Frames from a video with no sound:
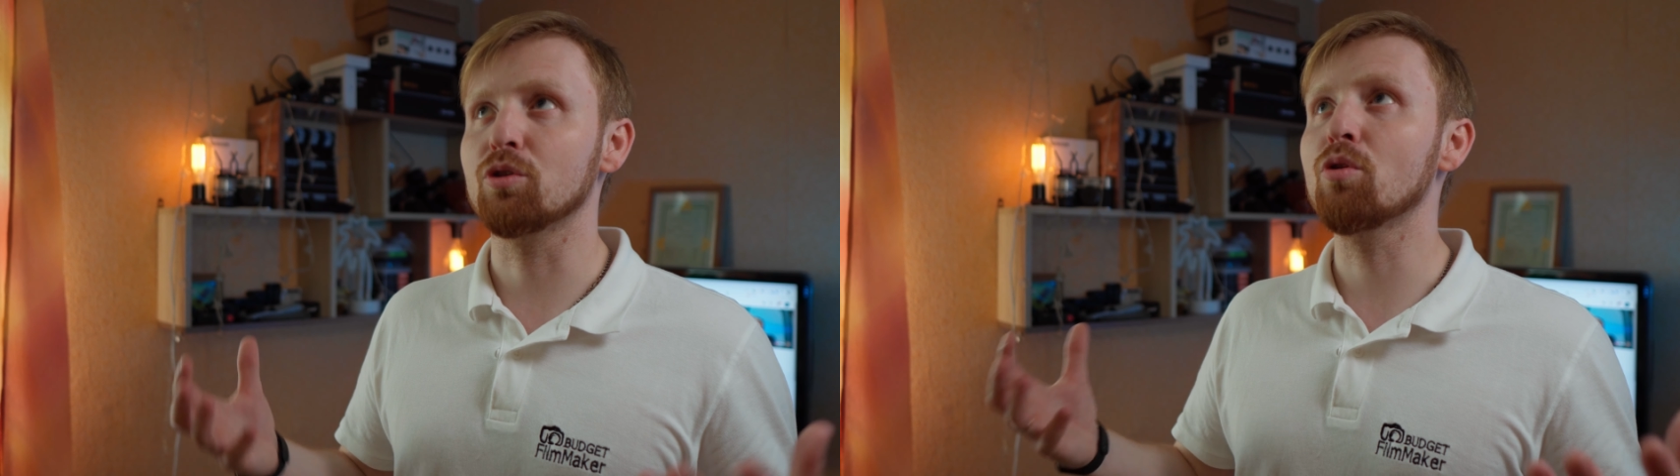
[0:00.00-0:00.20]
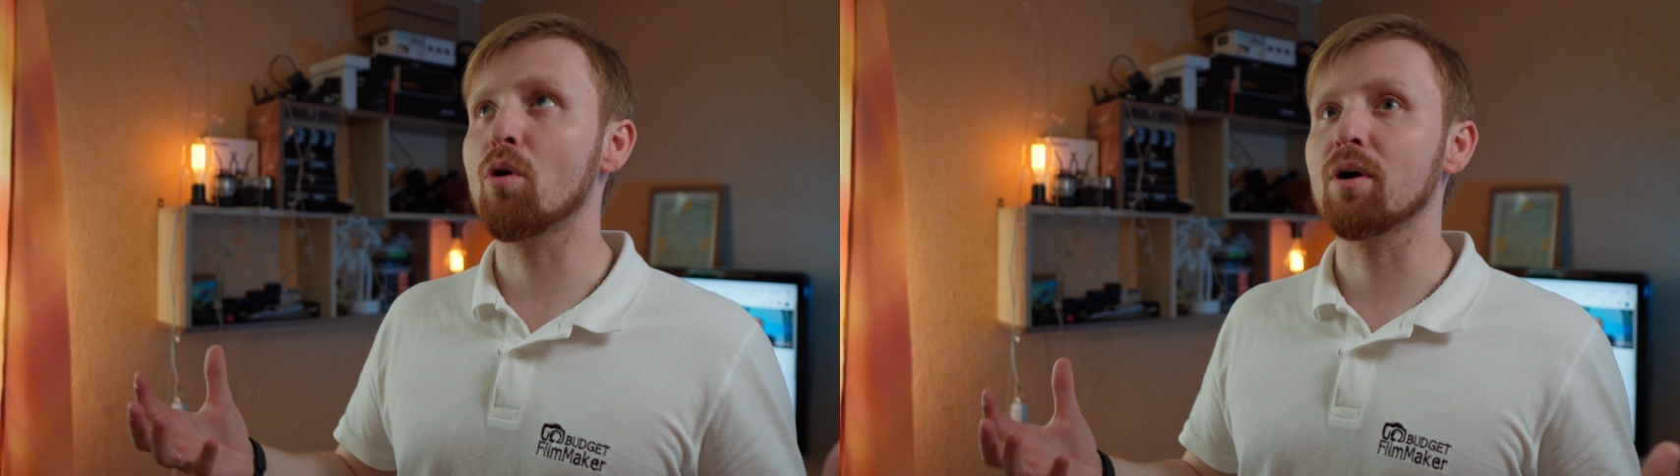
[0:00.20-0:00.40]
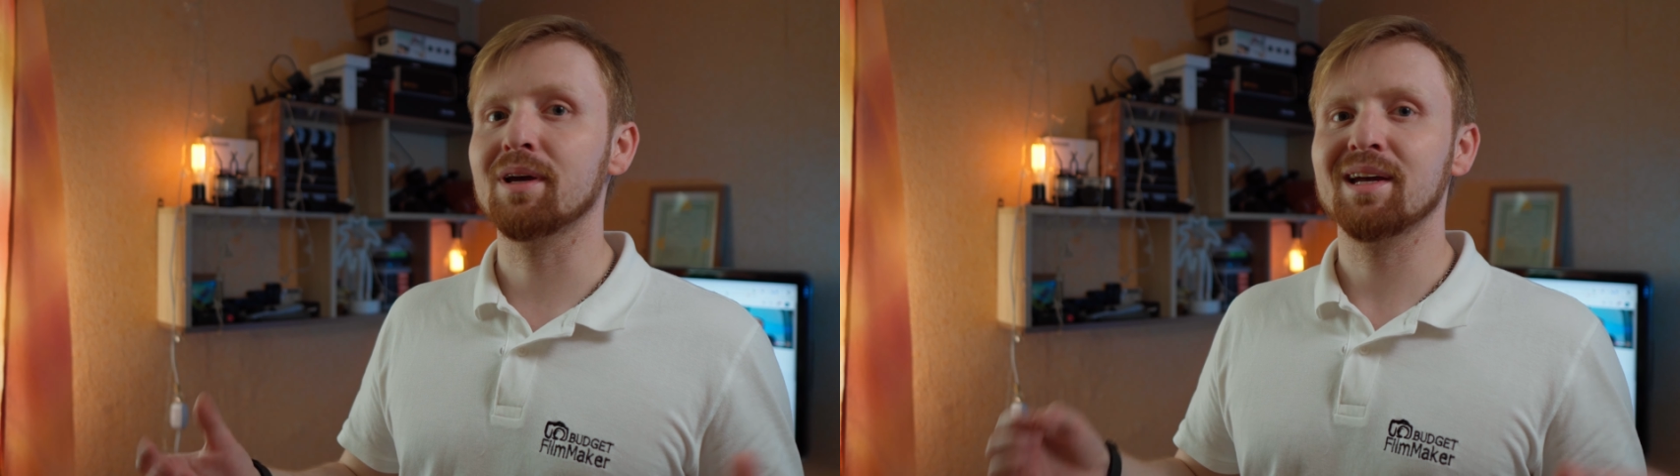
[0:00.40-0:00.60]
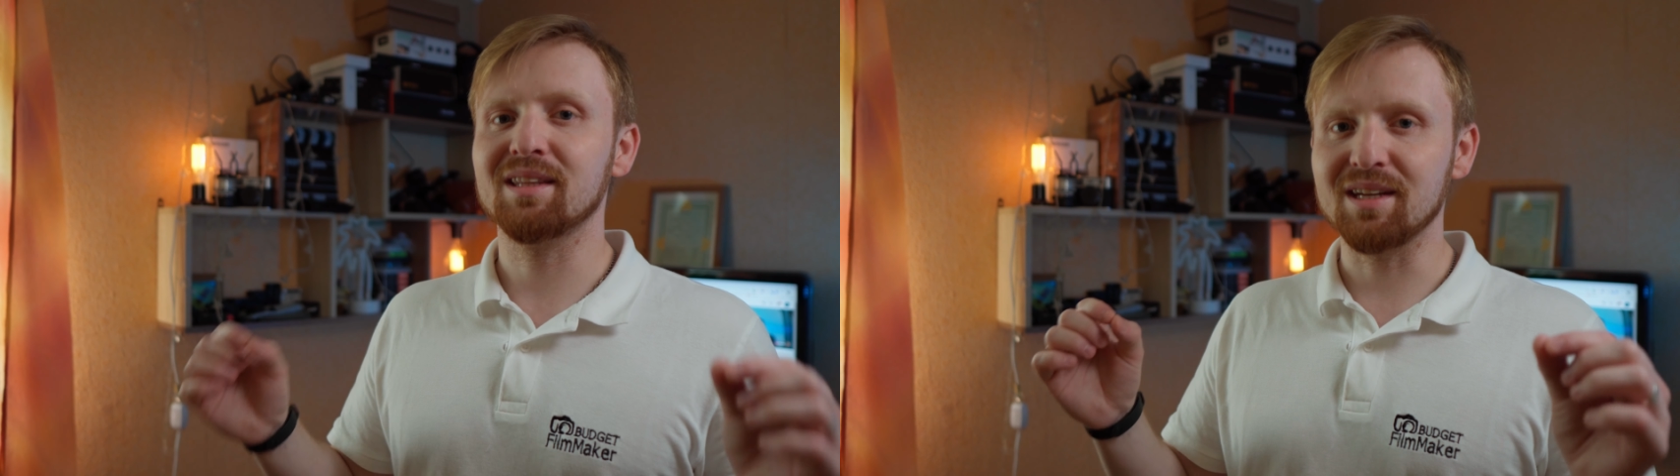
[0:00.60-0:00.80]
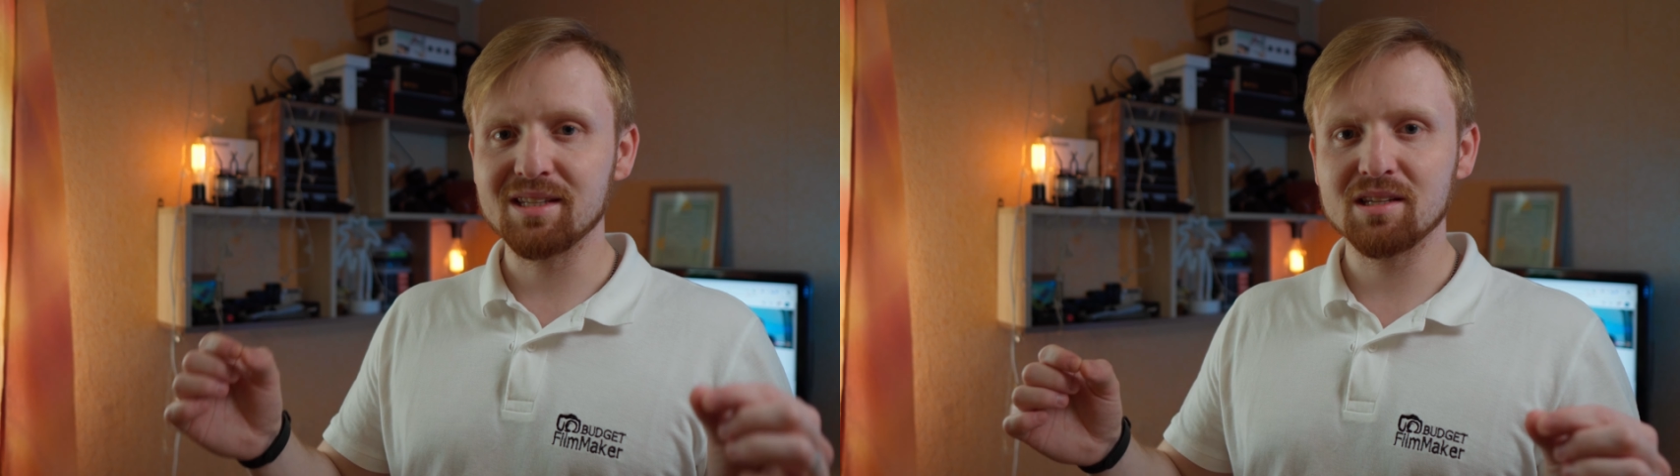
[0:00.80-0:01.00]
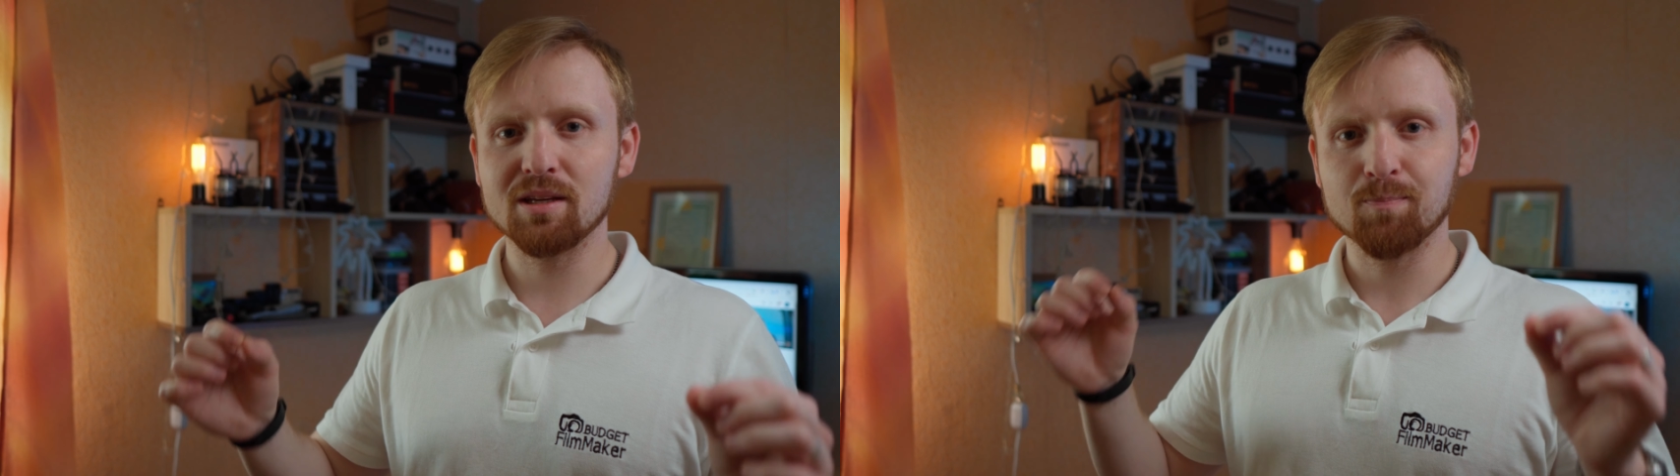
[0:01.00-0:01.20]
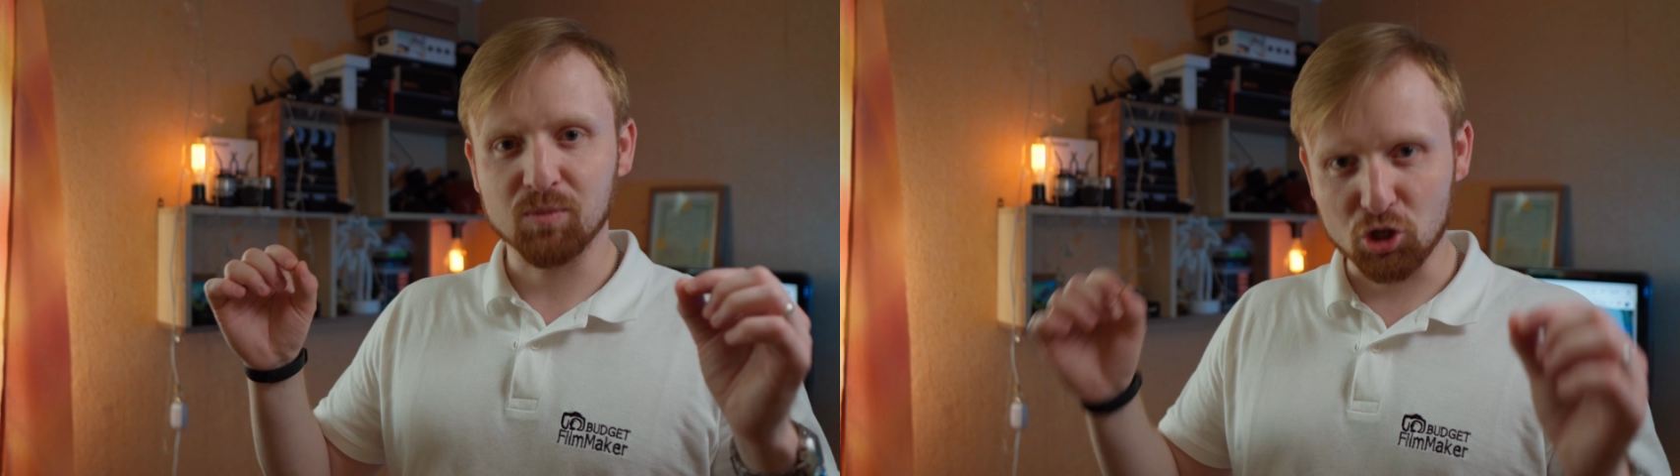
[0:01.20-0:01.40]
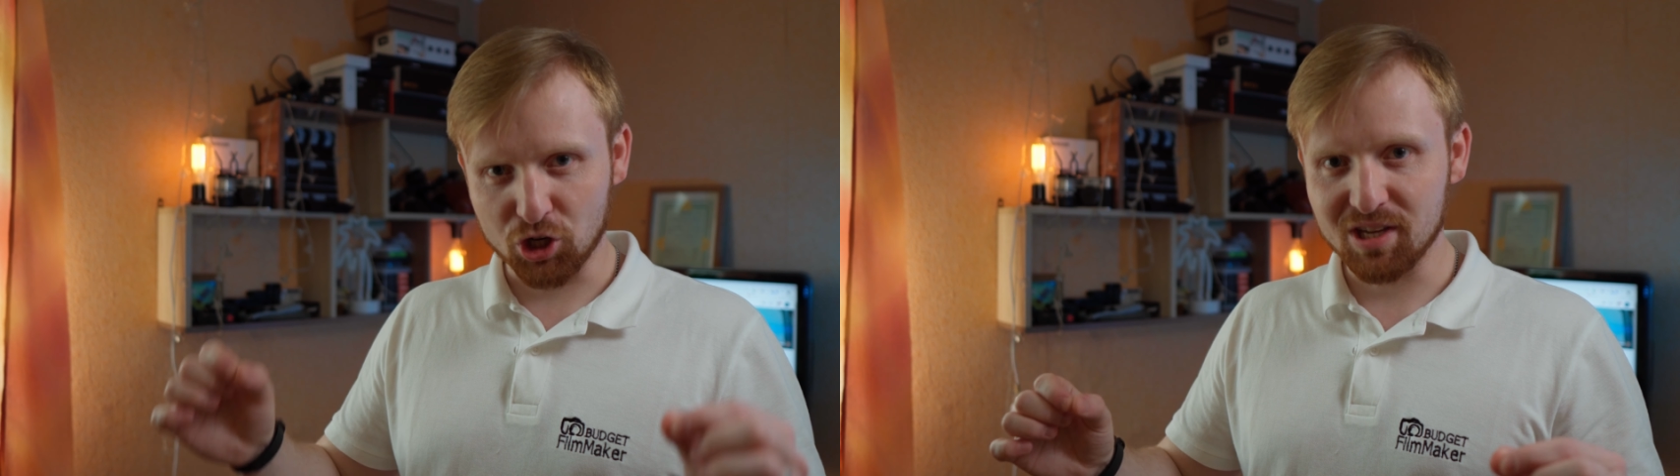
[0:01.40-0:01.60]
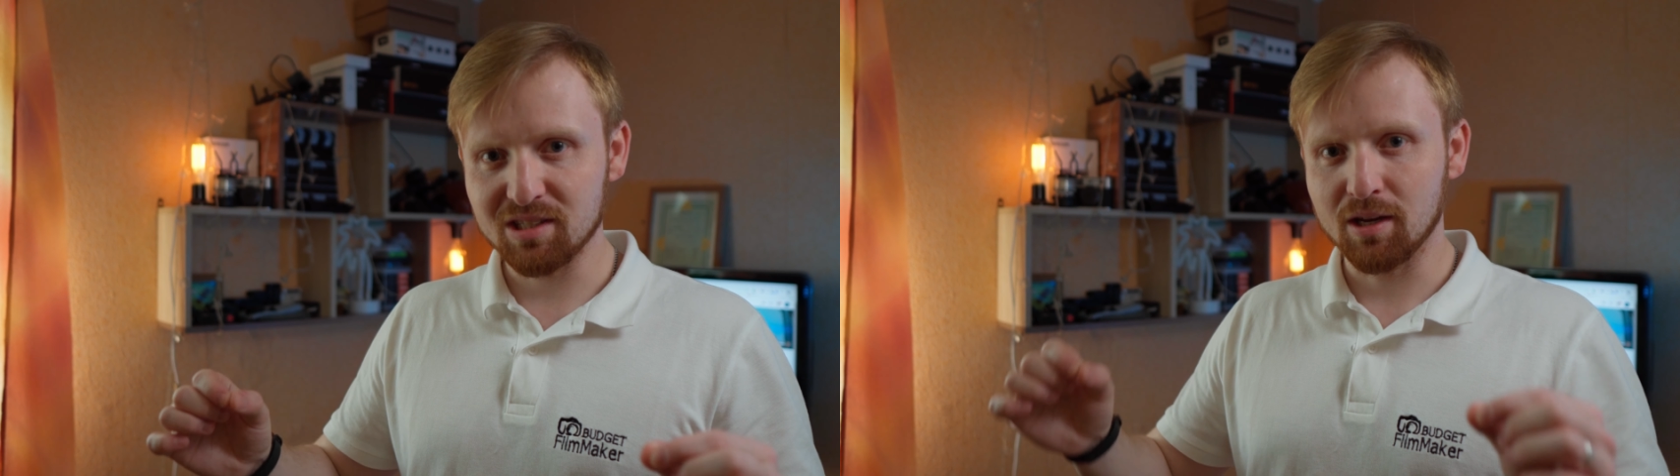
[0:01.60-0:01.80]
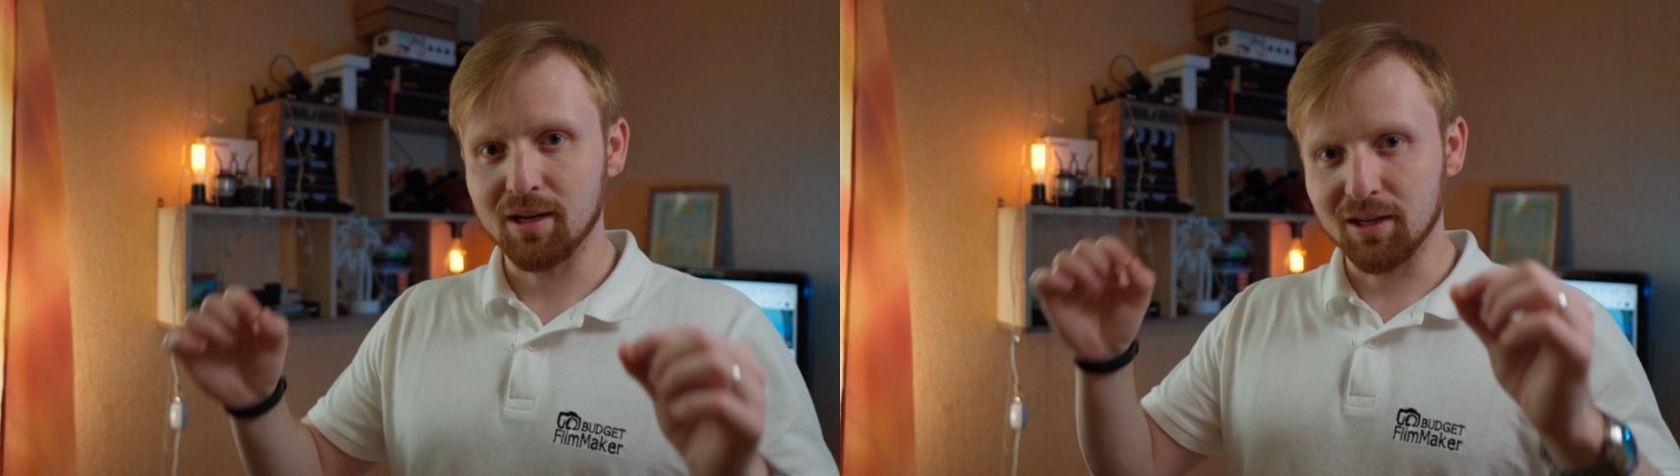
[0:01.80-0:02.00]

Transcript: но 36